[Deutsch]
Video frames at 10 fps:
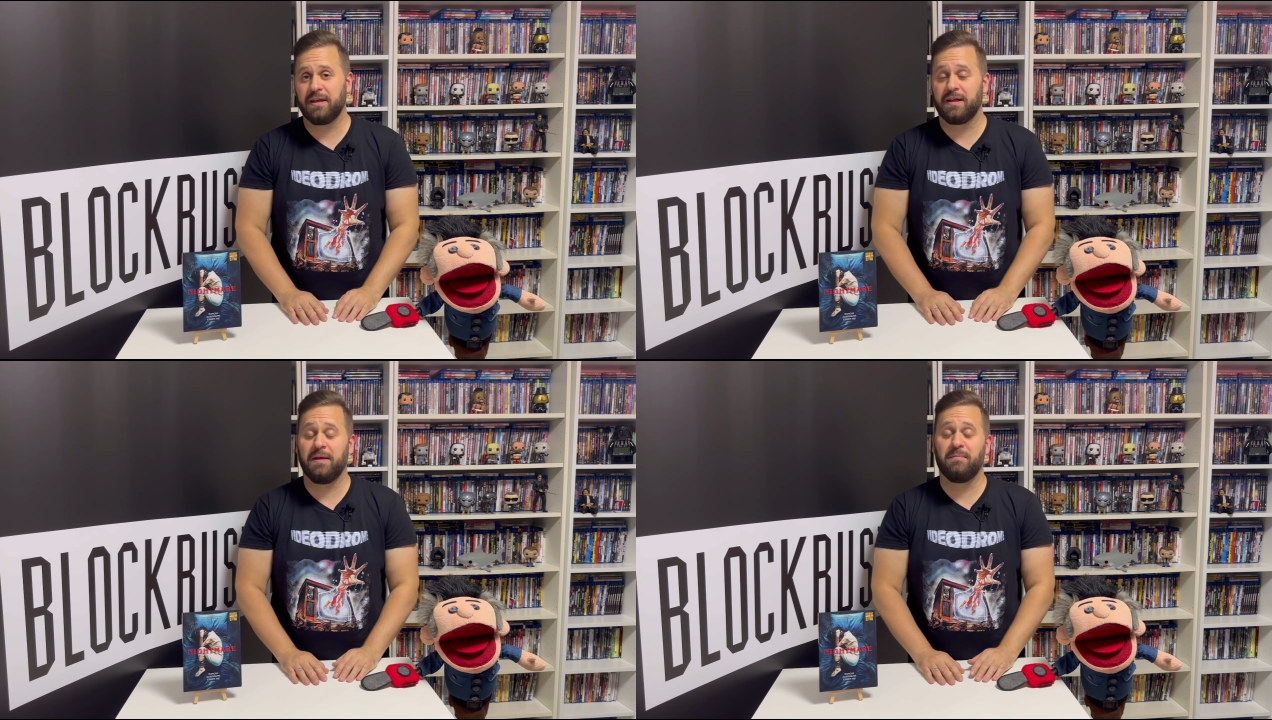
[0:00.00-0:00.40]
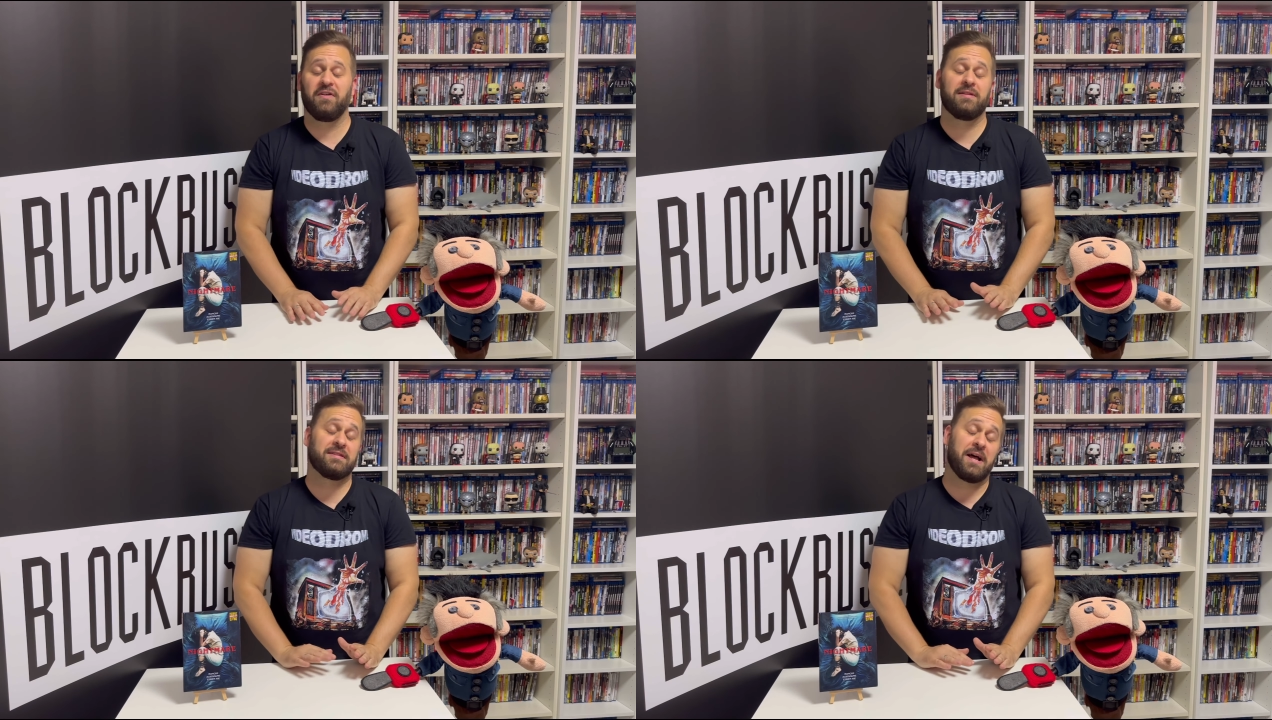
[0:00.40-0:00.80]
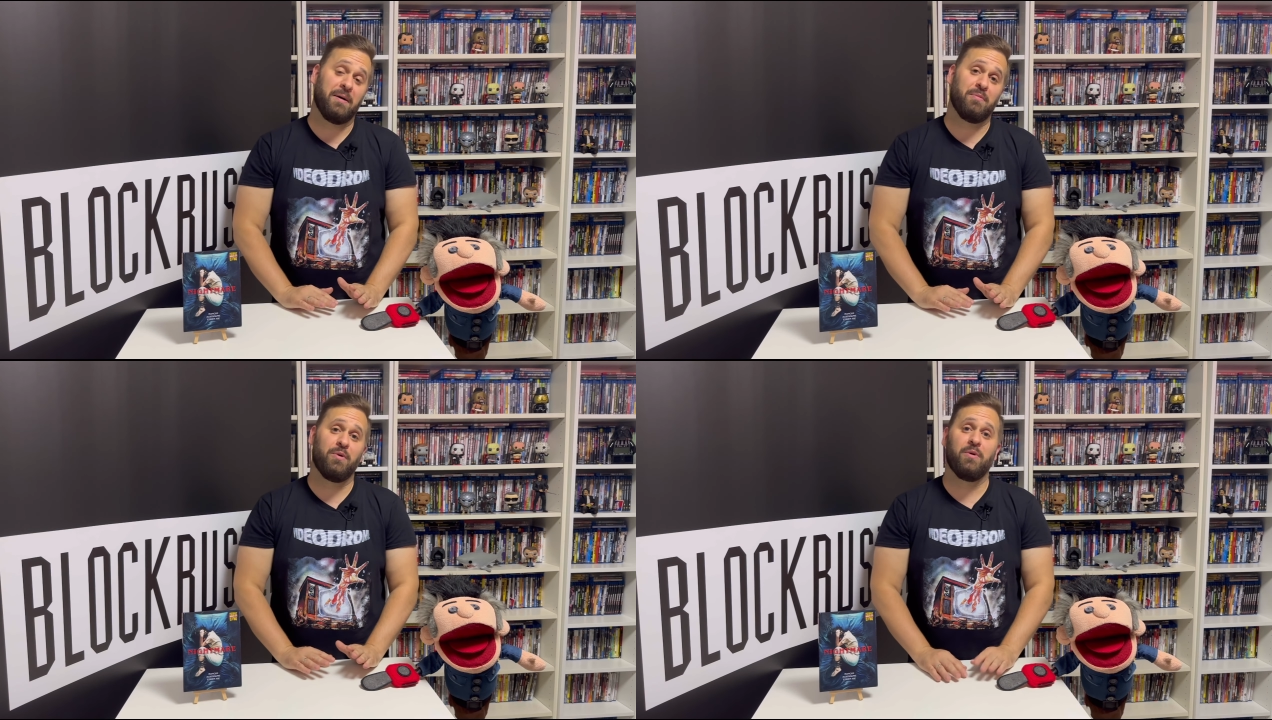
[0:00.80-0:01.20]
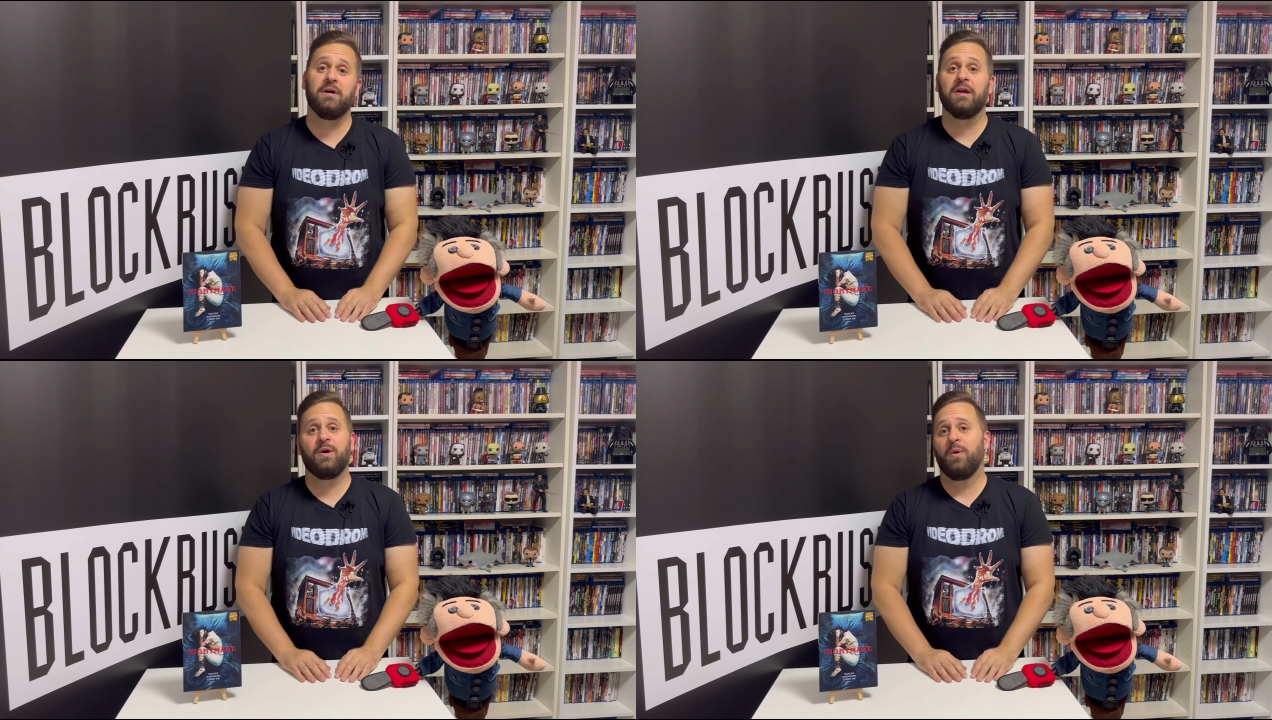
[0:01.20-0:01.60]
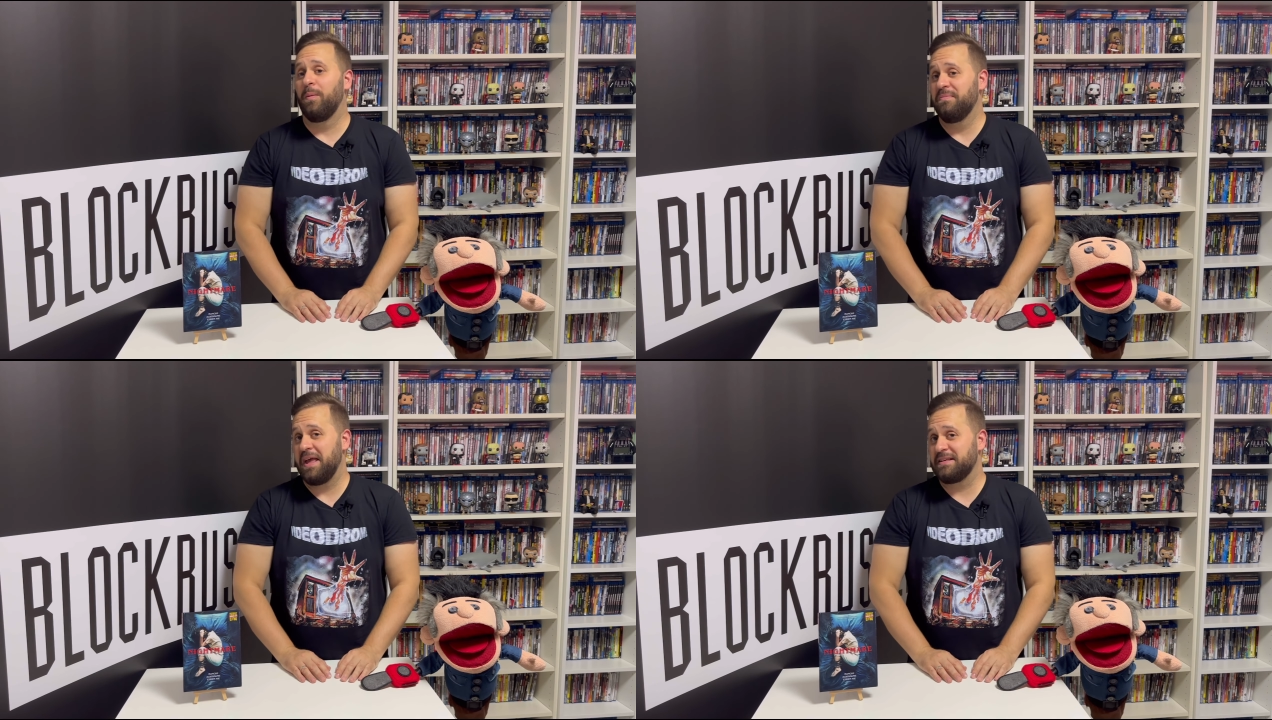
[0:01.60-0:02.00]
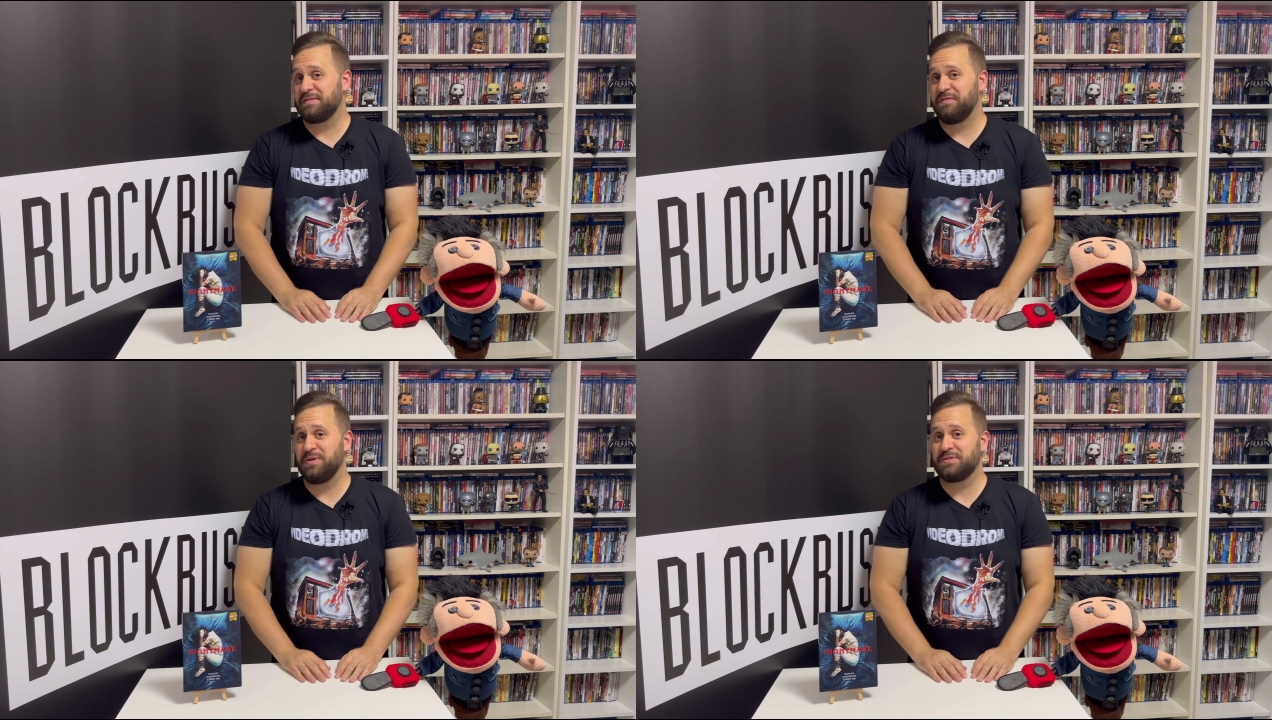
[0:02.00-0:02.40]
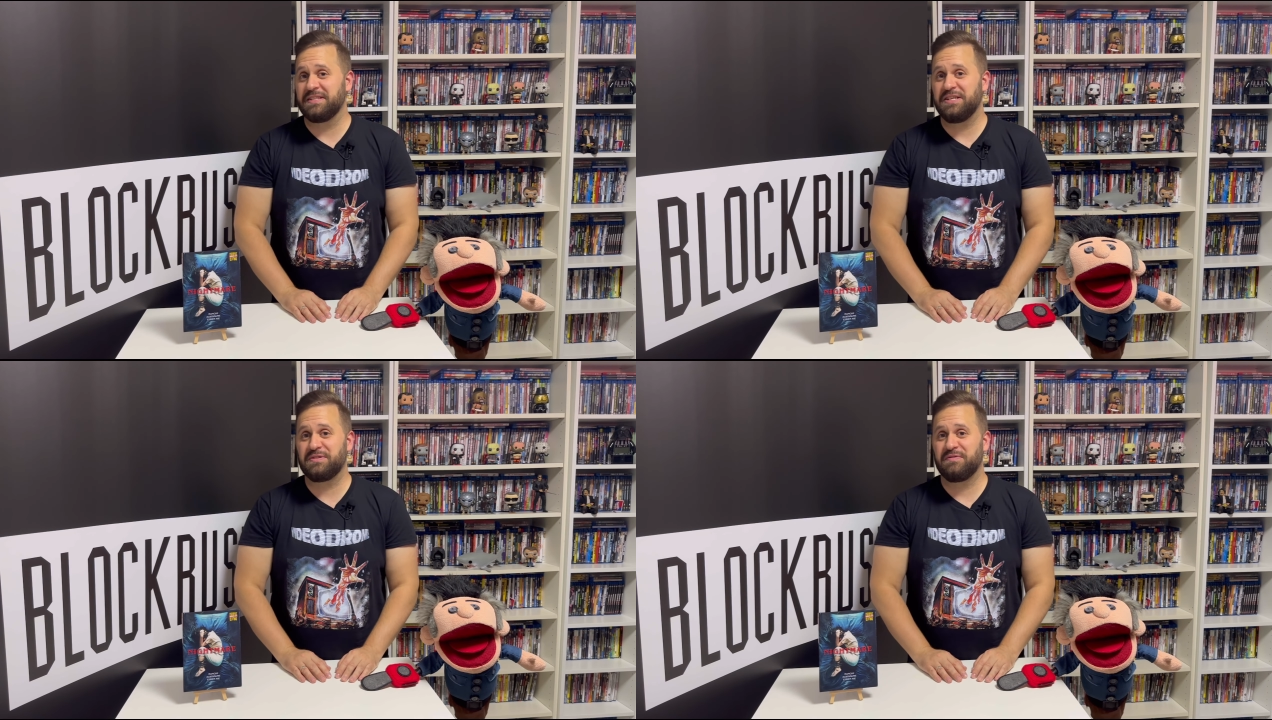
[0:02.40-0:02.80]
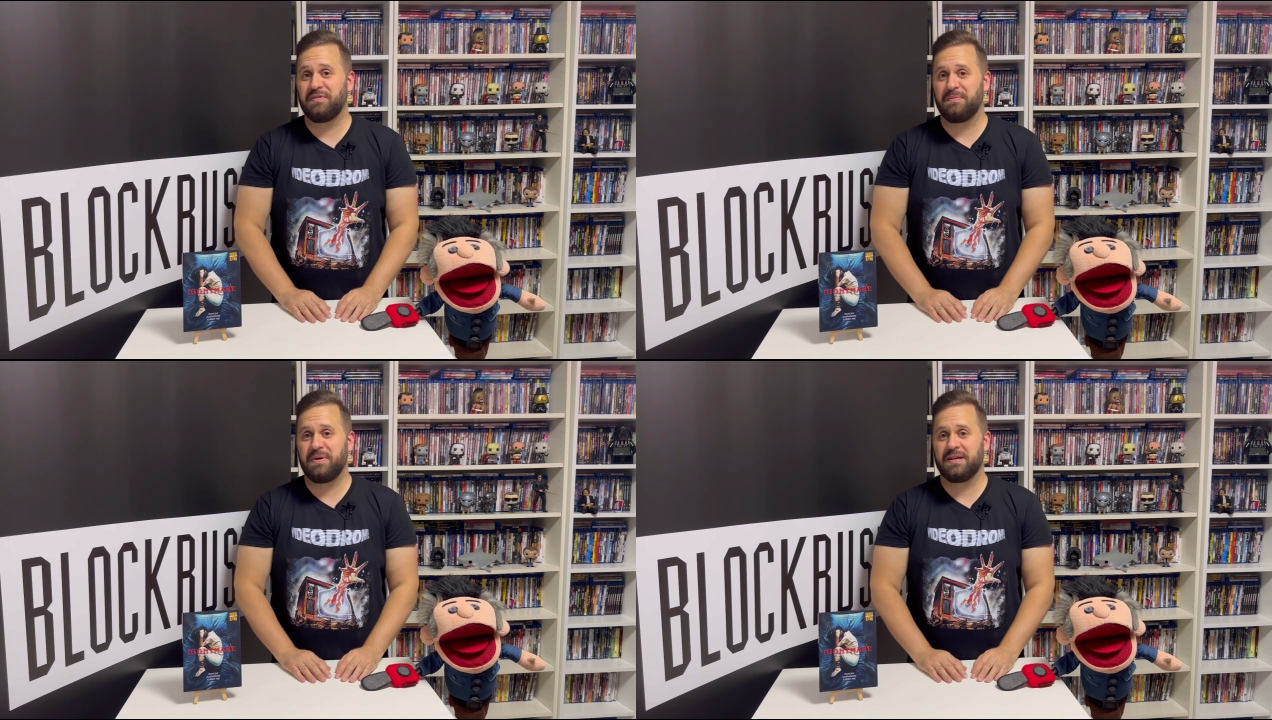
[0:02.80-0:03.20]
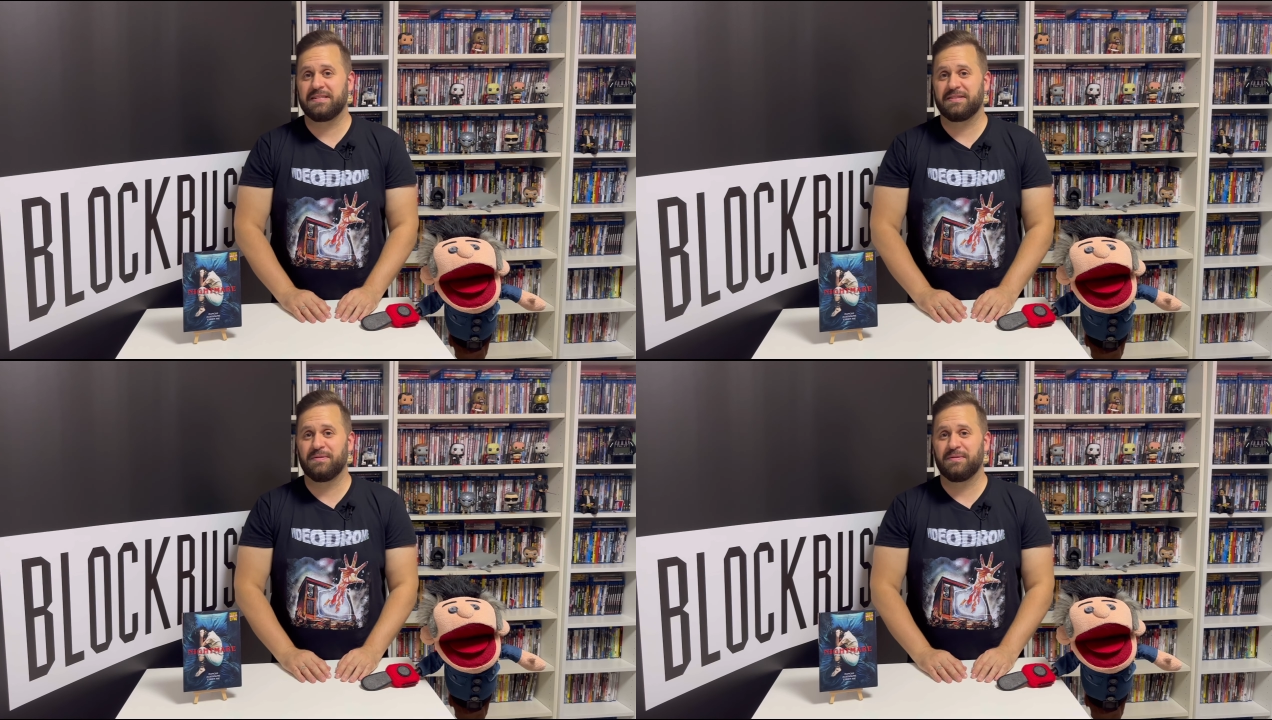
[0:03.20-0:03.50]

Gegebenenfalls ein Abo, um nächste Videos nicht zu verpassen.